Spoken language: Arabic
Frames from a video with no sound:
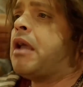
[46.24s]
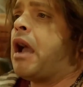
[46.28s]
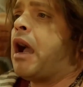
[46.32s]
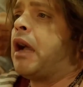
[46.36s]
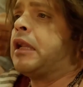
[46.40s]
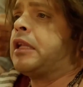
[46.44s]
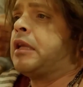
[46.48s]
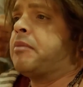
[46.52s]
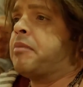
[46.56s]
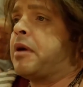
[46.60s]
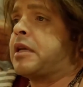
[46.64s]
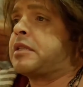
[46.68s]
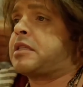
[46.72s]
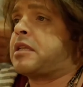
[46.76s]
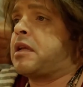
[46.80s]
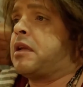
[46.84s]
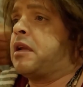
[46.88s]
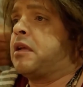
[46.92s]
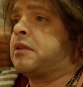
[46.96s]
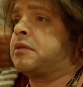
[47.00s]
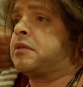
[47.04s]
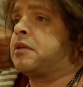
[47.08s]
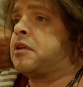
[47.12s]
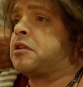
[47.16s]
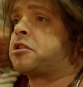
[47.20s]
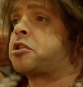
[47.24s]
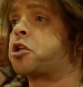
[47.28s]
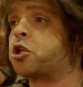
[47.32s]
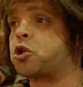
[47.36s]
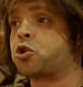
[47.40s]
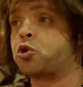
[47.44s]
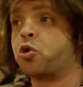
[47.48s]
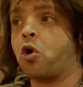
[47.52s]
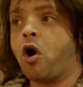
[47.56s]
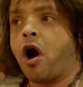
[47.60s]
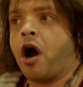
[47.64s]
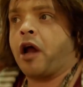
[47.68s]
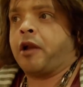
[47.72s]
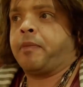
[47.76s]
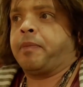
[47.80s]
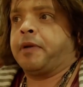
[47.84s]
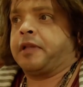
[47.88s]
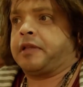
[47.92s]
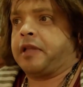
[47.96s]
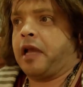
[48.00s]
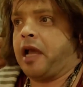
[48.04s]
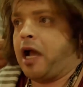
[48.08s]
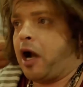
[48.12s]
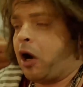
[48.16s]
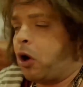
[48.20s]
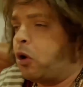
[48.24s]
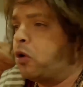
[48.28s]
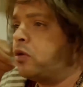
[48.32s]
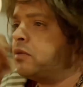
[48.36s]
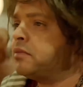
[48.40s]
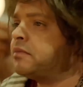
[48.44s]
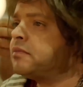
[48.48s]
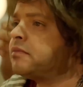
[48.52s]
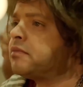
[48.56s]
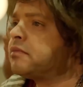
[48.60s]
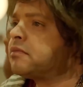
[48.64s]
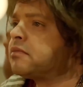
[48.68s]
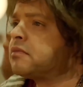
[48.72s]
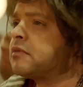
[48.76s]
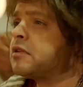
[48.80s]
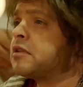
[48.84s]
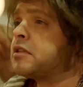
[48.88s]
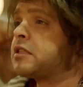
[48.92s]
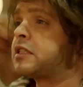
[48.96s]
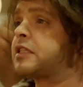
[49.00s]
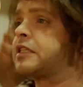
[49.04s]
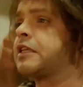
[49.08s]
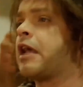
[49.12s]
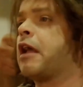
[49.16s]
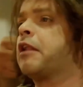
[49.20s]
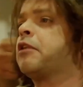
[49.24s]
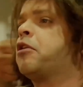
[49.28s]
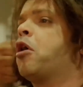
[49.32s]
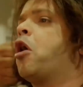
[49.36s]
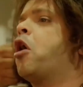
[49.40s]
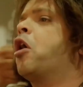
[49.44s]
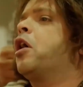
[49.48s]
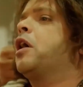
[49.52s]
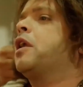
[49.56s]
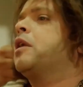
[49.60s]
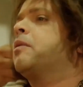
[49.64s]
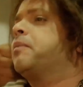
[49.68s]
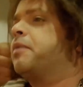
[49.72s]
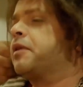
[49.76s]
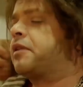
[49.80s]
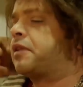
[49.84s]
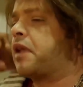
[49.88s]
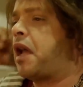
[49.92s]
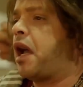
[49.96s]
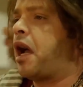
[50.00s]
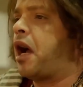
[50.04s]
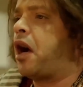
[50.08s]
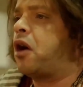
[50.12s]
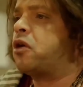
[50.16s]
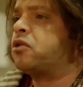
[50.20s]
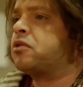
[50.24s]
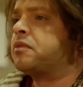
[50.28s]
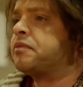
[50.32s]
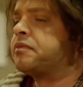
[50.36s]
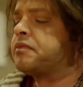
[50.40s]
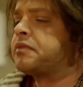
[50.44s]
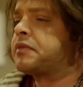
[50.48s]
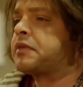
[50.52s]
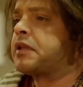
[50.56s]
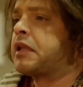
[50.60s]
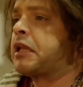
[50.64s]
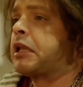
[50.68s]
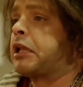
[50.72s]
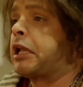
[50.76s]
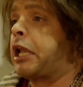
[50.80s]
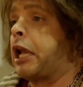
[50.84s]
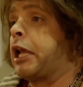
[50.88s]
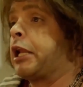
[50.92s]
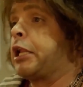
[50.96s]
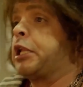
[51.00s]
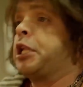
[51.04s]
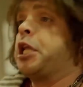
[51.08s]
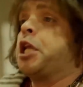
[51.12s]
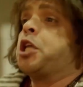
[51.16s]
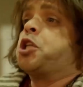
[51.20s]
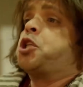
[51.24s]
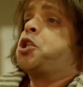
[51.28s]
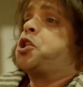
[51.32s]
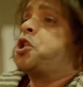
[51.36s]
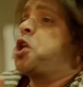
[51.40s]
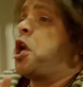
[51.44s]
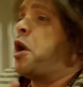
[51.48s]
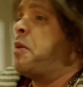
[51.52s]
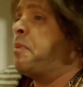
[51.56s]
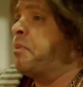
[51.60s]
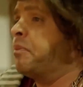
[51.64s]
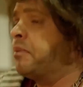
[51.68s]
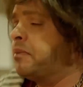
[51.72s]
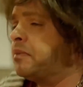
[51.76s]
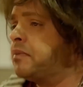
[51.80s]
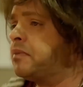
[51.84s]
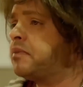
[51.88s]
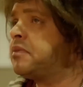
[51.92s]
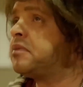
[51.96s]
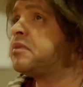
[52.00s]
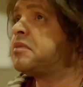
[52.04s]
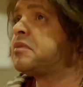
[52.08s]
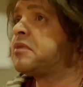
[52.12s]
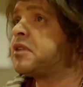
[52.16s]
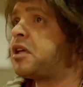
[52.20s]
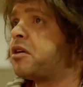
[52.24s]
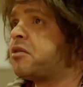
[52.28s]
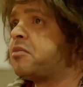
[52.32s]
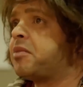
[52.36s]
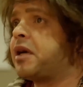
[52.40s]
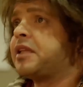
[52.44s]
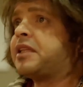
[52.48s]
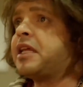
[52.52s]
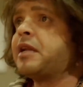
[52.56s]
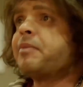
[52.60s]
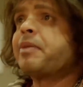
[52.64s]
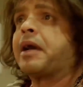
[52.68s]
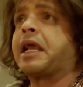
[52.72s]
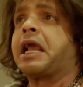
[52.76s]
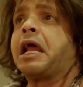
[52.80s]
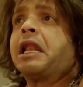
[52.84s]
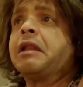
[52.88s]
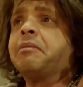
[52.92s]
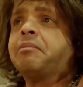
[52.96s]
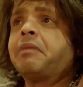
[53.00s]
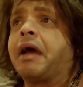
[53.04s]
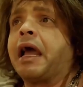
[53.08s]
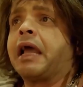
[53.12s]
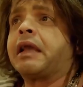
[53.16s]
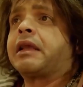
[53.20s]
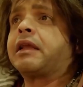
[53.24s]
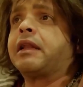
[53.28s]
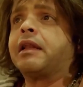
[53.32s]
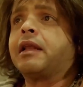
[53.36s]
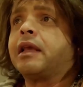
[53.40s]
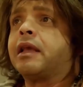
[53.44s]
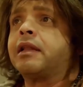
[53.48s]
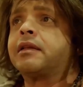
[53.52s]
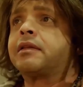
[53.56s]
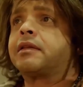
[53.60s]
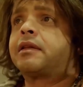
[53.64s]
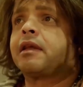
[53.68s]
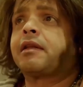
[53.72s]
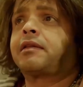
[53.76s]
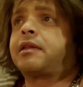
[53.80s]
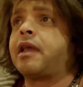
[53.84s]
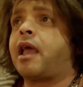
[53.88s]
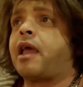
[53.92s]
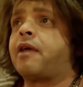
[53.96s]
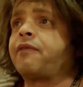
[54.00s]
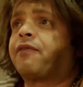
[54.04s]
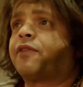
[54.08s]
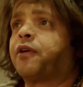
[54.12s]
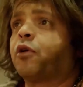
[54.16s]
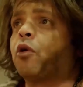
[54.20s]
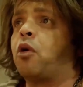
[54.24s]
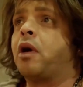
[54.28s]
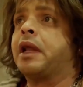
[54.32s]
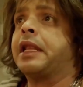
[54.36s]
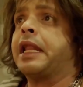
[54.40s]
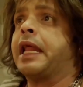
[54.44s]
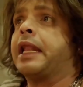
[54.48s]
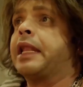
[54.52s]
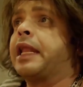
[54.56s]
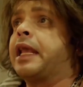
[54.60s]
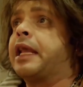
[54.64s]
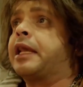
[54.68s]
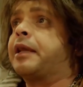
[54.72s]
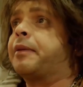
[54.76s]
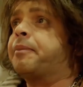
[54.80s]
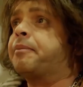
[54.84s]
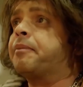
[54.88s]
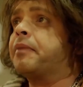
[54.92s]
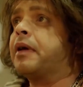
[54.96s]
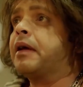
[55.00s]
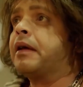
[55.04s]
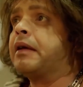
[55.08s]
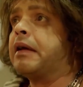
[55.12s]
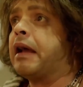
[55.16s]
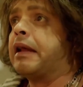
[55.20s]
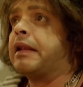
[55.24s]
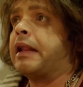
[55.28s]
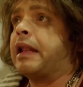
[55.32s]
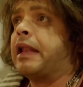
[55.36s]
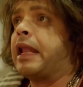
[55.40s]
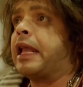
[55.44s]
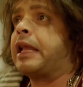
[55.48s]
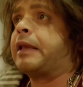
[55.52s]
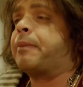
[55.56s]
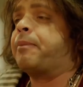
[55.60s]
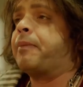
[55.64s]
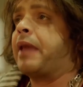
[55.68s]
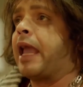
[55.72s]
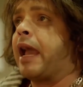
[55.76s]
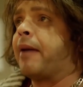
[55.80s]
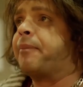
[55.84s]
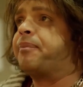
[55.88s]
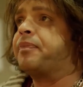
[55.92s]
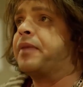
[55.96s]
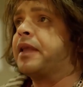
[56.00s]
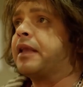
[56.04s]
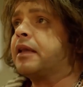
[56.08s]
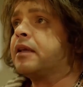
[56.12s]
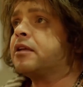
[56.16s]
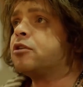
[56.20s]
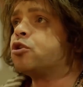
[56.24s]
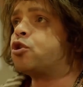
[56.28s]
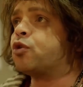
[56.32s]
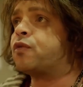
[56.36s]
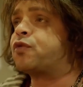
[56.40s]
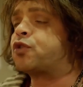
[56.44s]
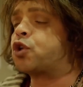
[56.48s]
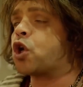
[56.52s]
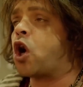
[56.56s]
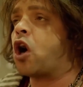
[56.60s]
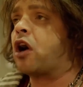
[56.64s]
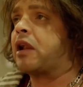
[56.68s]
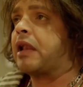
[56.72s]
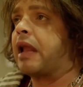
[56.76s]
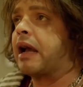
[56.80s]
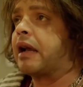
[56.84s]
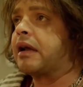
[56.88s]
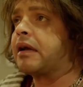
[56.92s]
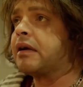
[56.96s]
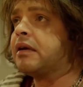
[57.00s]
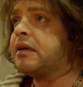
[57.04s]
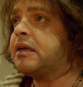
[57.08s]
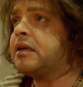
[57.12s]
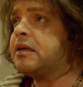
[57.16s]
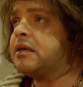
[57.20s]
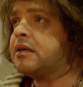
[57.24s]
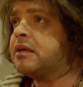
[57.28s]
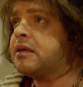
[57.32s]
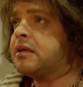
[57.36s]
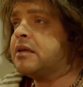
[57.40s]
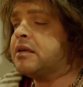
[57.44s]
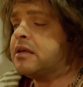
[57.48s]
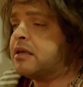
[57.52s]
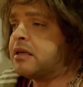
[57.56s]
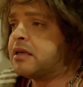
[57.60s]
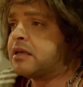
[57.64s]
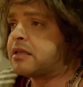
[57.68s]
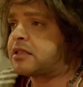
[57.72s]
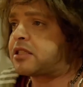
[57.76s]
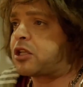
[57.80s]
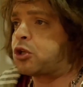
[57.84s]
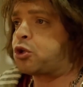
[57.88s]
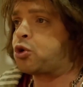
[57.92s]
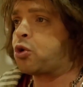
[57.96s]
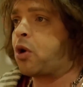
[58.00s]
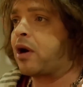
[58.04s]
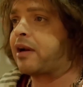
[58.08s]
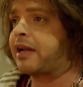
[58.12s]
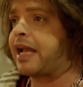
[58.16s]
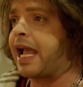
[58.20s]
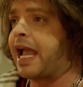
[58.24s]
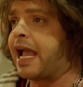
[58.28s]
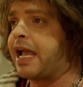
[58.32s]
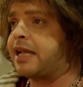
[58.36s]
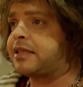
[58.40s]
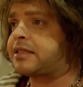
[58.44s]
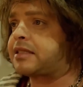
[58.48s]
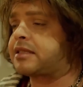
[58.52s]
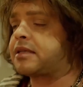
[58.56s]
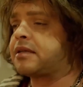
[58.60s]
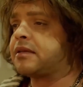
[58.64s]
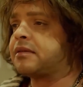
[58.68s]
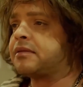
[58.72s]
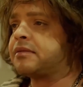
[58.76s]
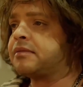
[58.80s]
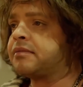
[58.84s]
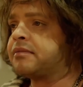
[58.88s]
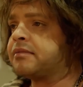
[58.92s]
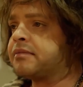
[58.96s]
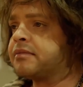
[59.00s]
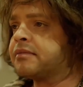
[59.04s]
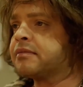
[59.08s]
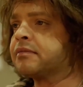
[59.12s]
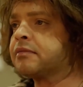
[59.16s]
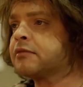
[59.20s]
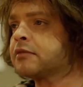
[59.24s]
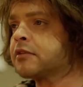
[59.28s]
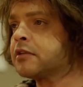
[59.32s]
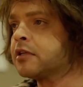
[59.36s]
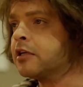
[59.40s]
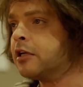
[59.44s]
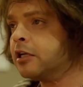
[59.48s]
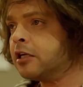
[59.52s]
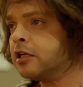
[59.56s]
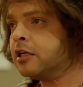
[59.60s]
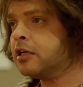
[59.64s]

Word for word: يعني مثلا سشوار بتاعه سان اويل بتاعه طبعا كرنيش جيم بعدين بتكلم معاك ليه انت تافه وانا نجم انا نجم يا ابني شوف شغلك اتفضل يا استاذ السشوار جاهز جاهز يا استاذ